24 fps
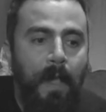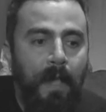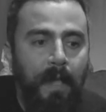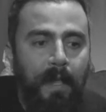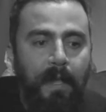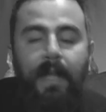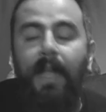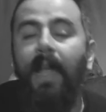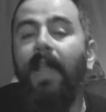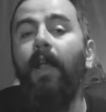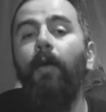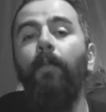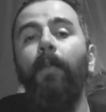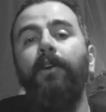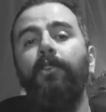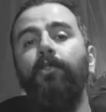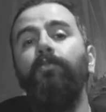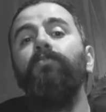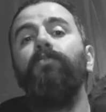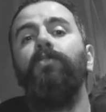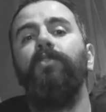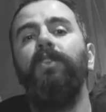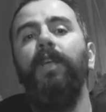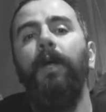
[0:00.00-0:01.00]
E ele é uma
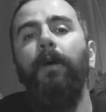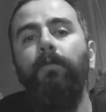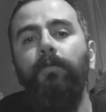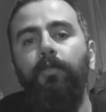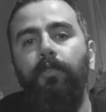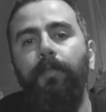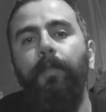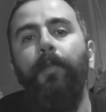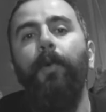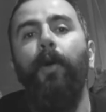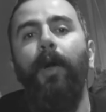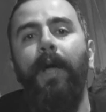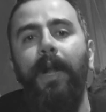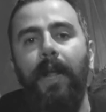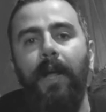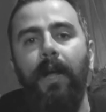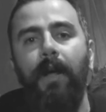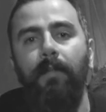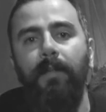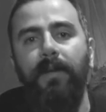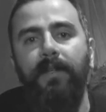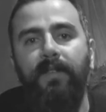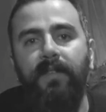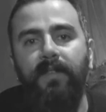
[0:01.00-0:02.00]
junção dos
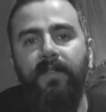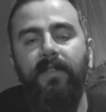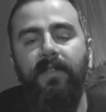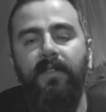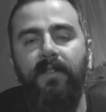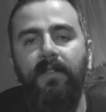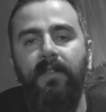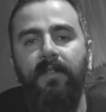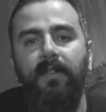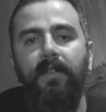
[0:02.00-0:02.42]
programas